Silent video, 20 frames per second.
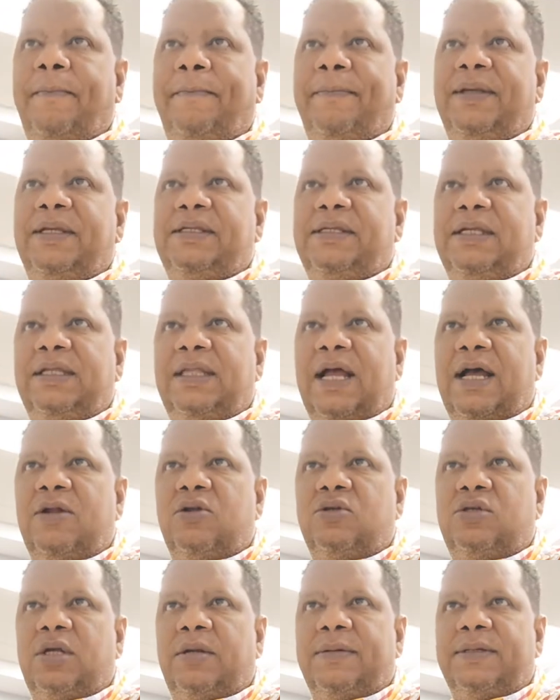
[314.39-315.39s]
visitan a
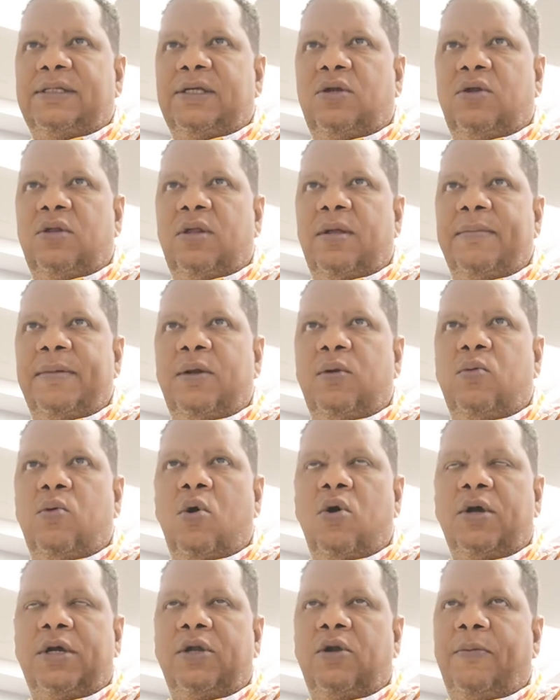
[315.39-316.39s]
los cerveceros de
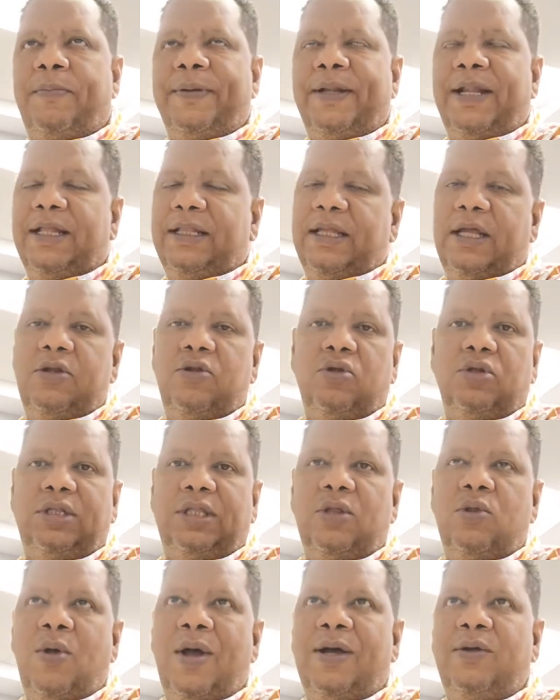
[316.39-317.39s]
Milwaukee. Los Piratas no,
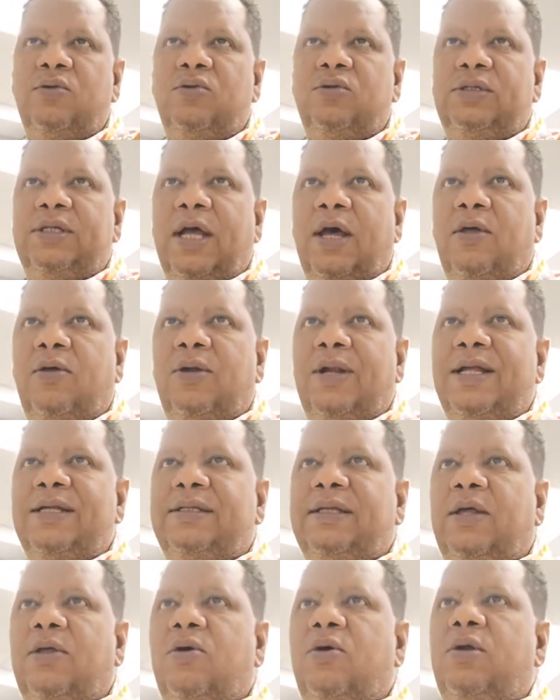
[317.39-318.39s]
no han anunciado
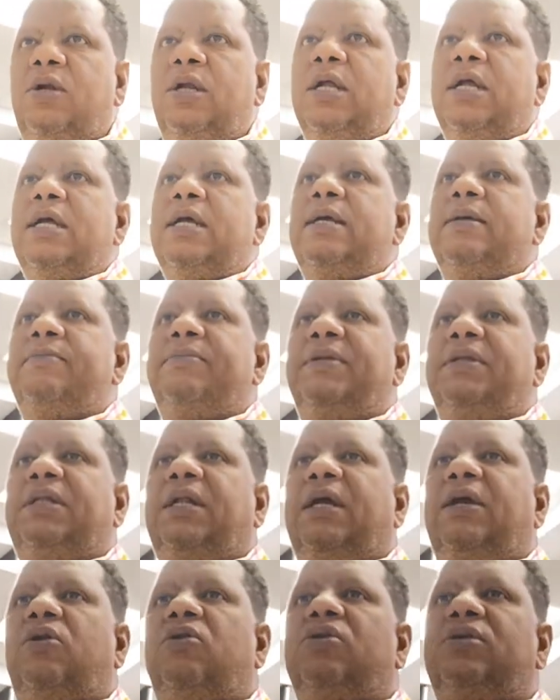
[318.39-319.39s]
lanzador
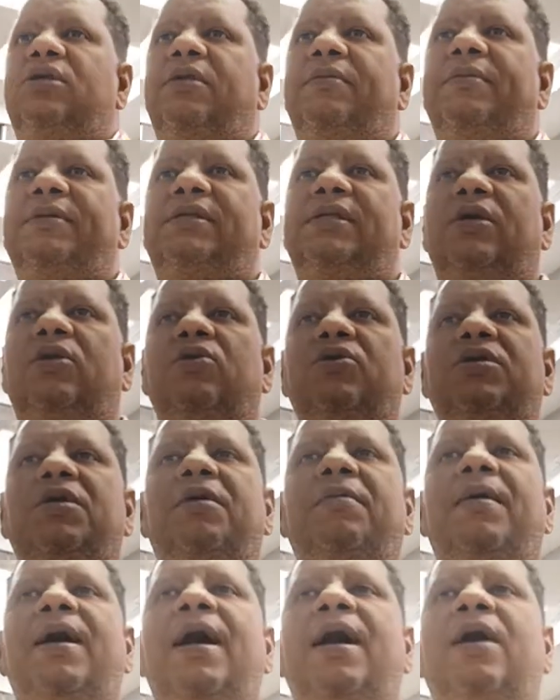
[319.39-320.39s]
mientras que los cerveceros
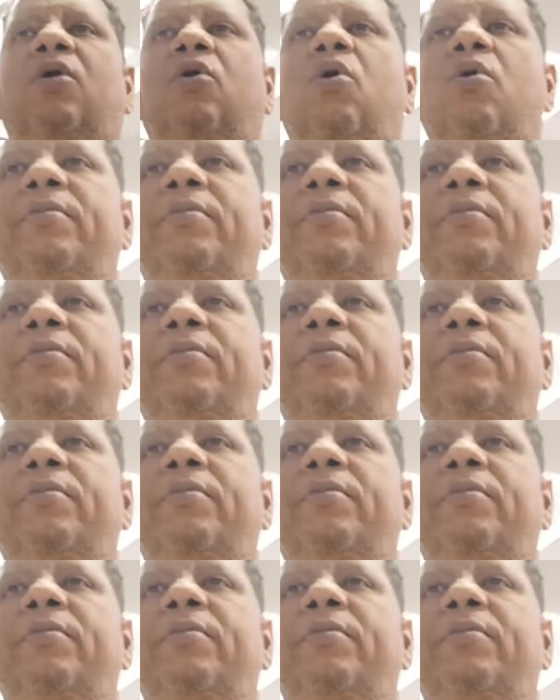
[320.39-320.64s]
llevan a